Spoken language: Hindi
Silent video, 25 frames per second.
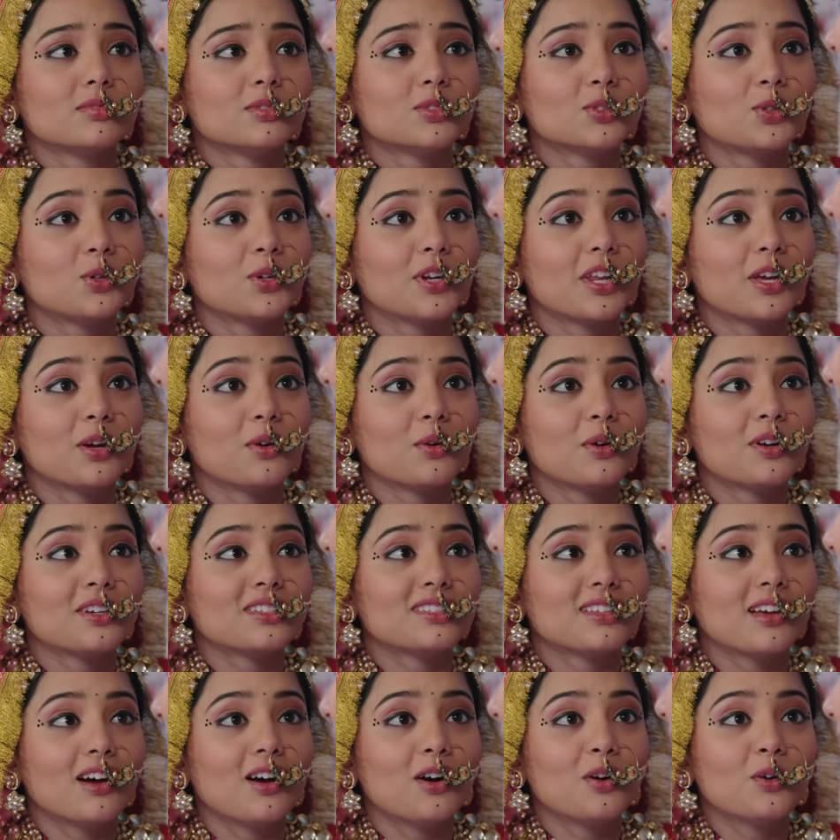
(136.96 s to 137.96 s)
छोटे
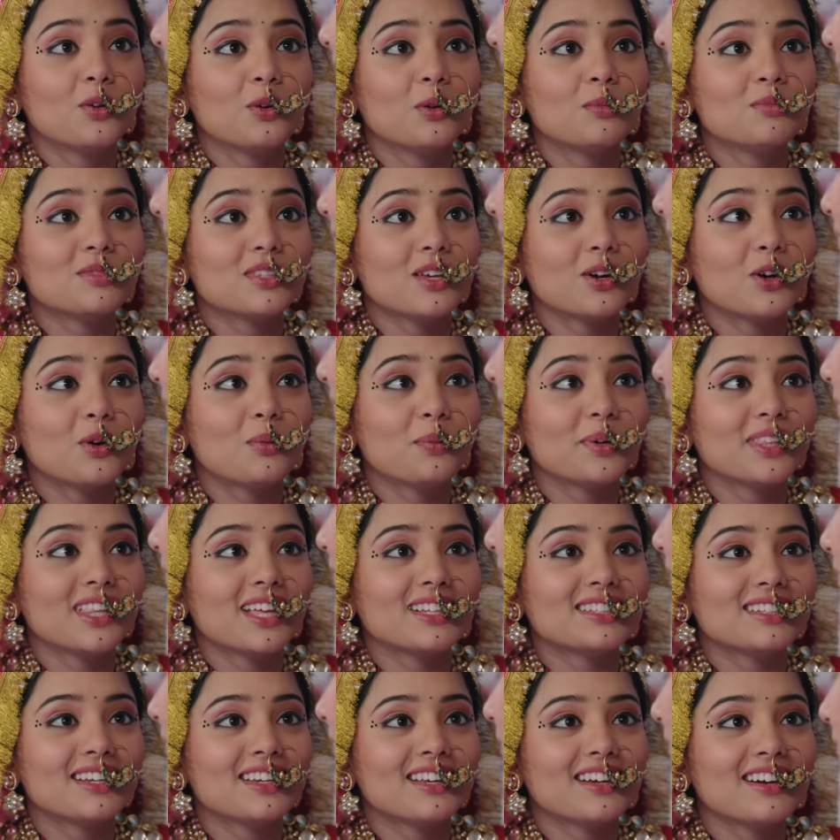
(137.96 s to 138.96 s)
कोरसा हुकुम सा को
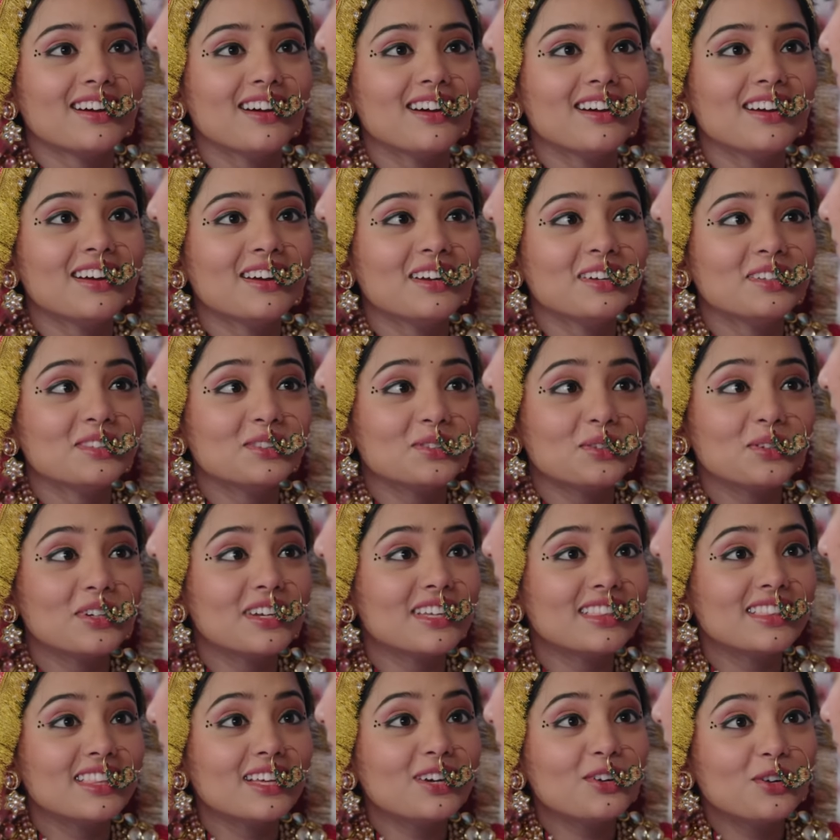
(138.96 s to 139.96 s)
पता चलेगा तो
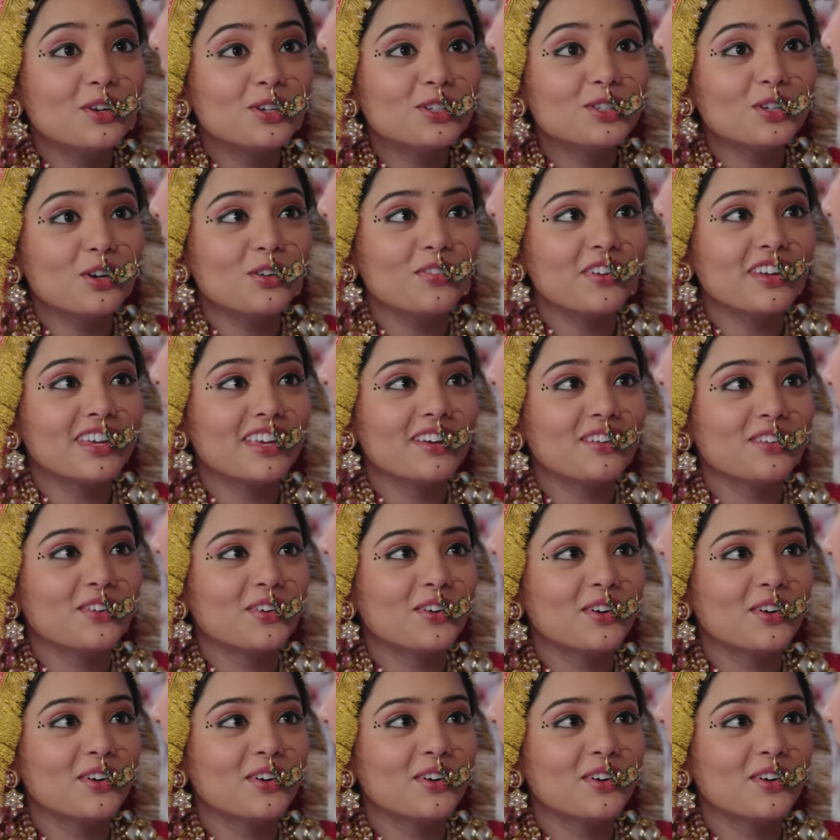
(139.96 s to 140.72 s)
कितने खुश होवेंगे वो